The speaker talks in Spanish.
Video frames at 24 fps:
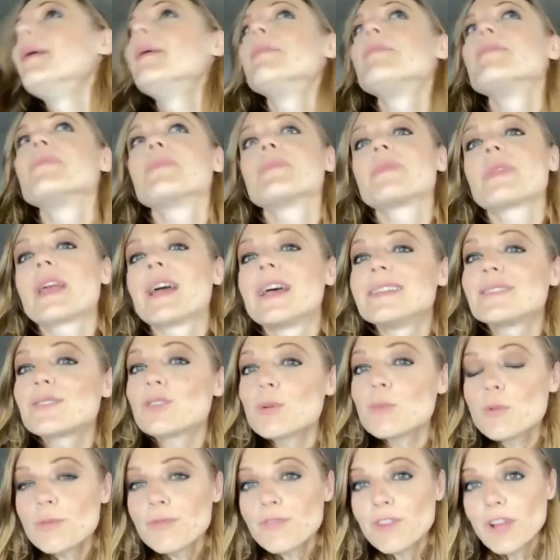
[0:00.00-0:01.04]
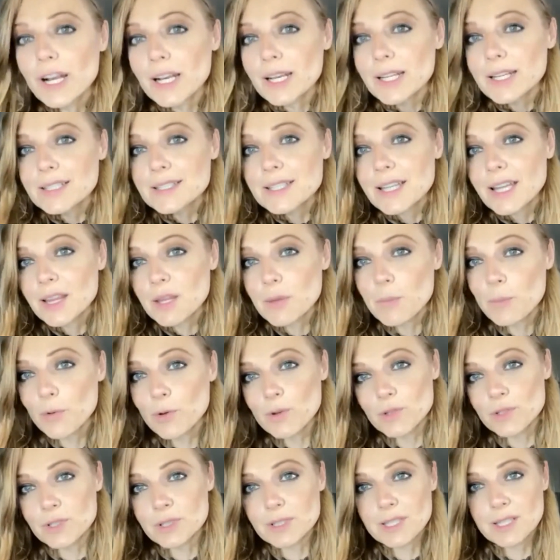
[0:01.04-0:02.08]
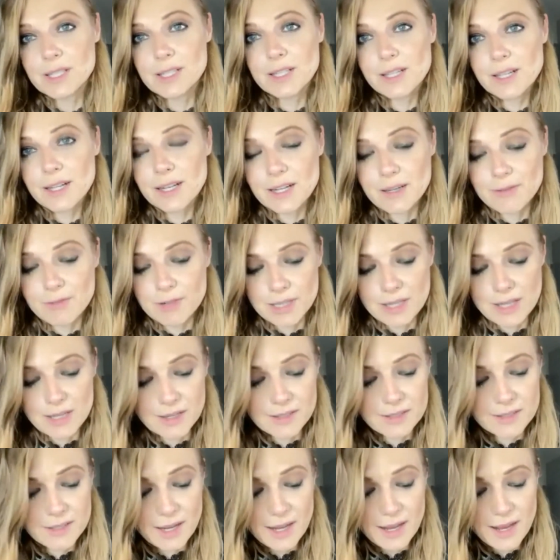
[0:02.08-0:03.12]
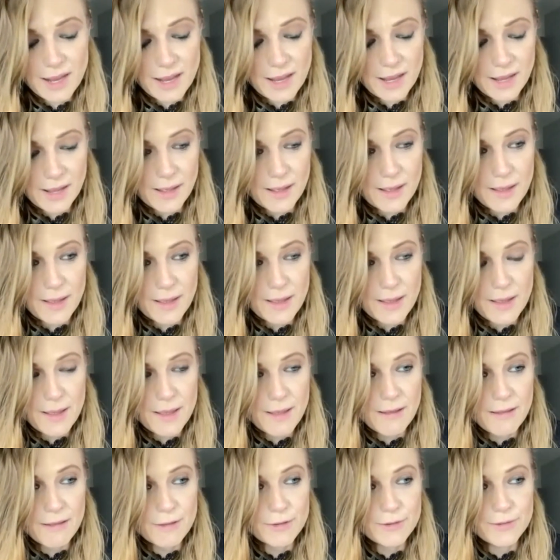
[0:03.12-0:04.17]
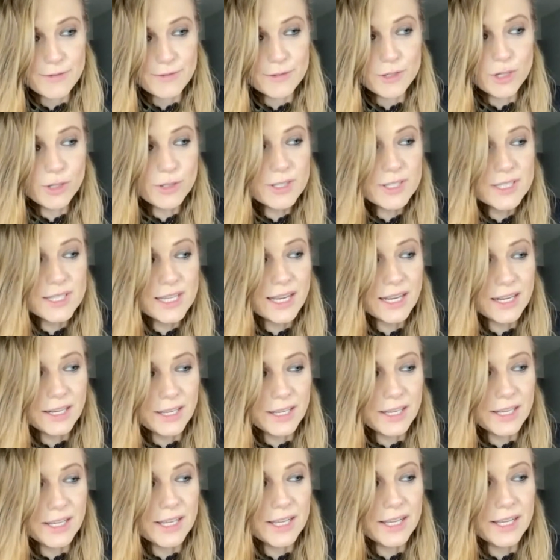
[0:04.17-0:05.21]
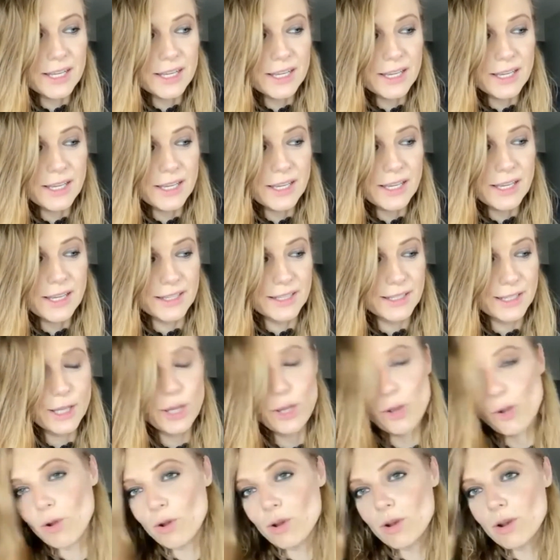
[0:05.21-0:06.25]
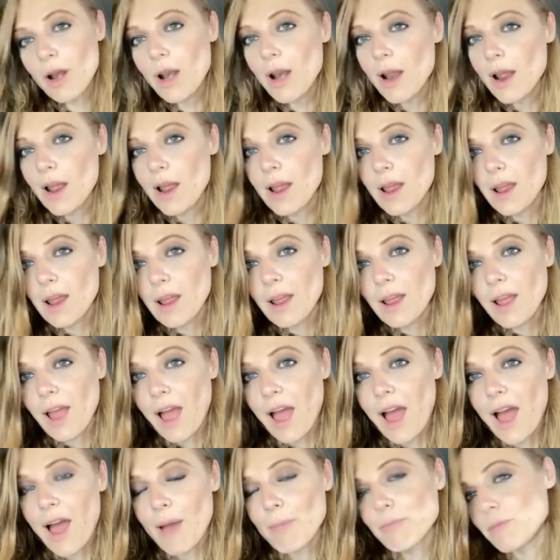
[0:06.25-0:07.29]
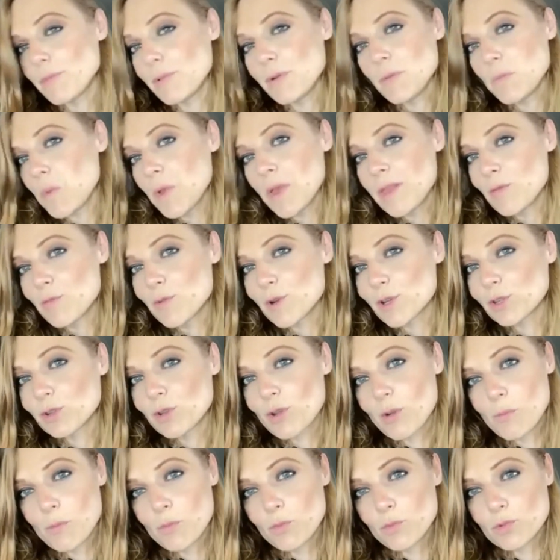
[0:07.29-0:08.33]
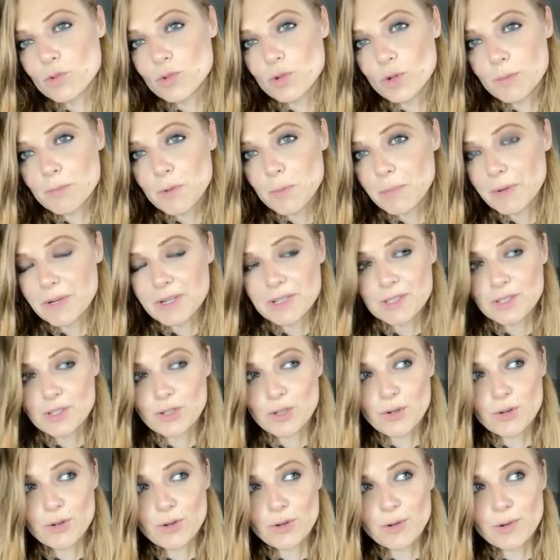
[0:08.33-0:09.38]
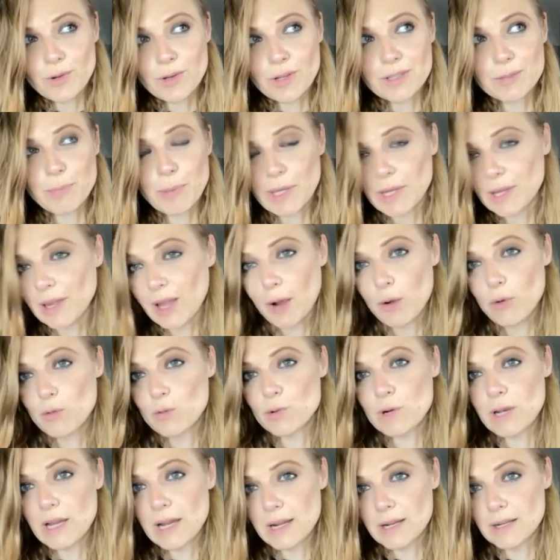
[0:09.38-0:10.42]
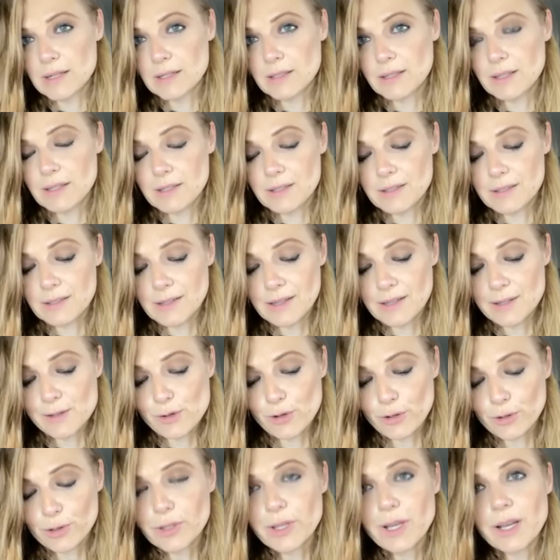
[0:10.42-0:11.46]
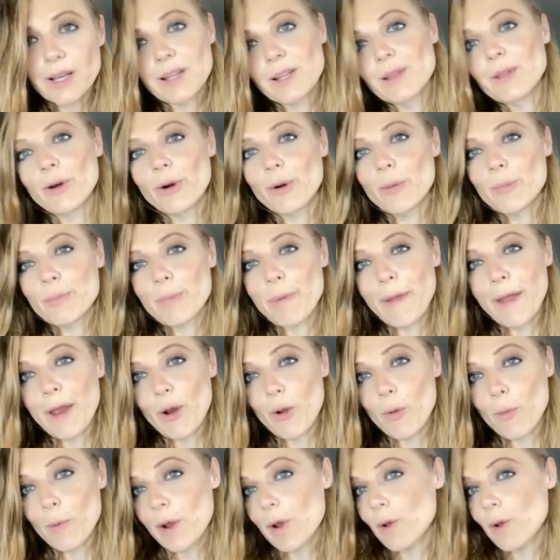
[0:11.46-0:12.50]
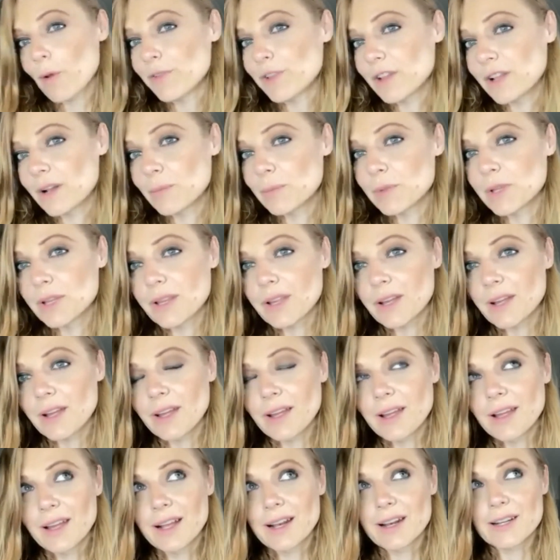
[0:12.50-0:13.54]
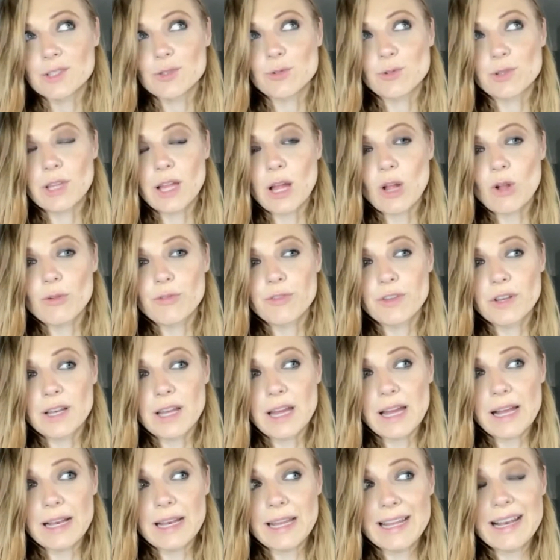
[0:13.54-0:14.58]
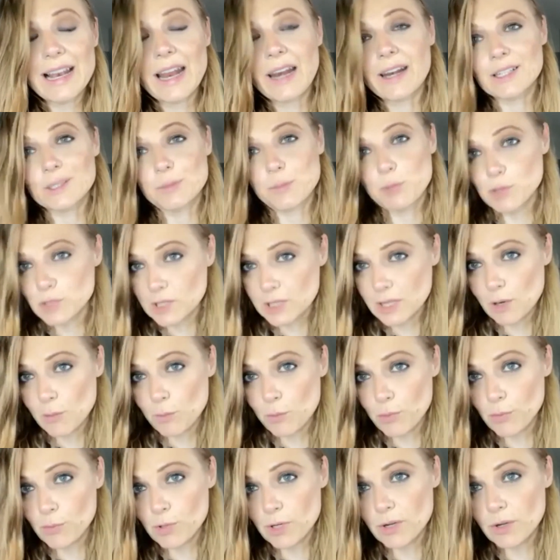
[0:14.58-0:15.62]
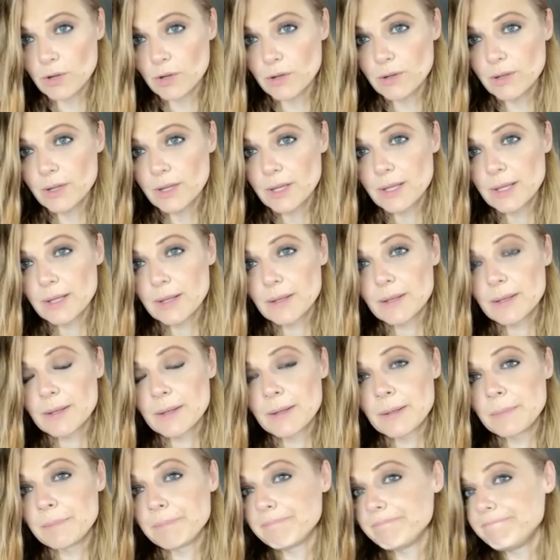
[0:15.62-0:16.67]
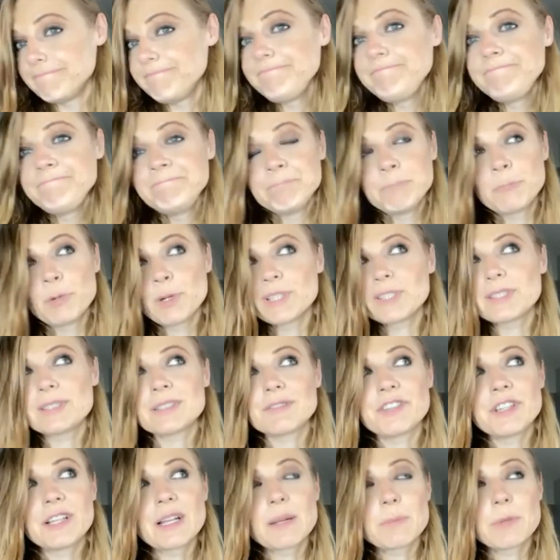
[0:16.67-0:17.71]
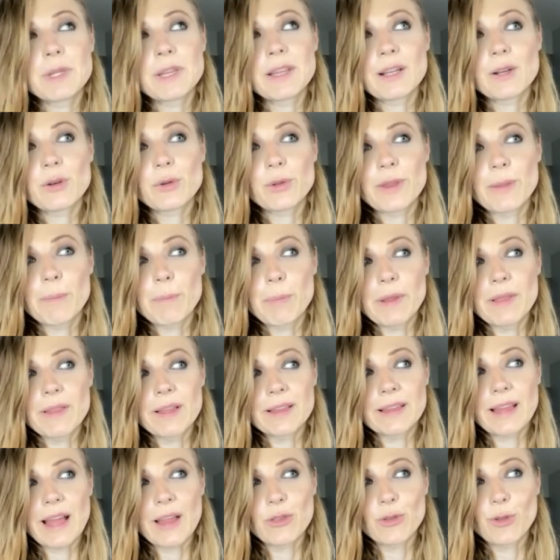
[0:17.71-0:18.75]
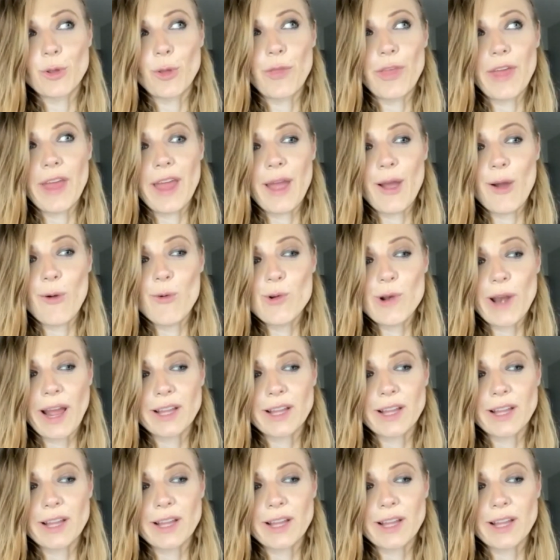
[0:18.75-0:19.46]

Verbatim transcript: Mm, estoy muy feliz, ¿qué te puedo decir? La verdad es que eh, yo desde que leí el guión a mí me divertió mucho y me pareció espectacular el, contenido, pero bueno, finalmente el resultado final y la respuesta al público, pues finalmente no depende tanto de un